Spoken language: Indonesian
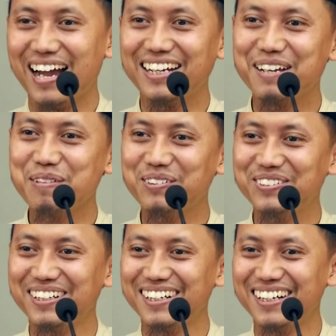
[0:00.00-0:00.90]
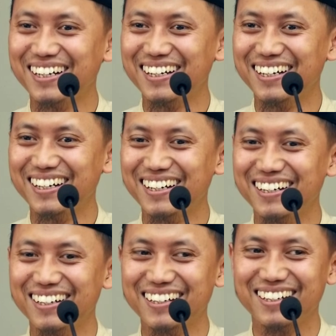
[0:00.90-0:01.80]
Ada yang mau?
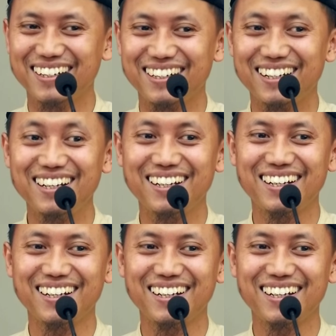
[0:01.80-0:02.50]
Hah?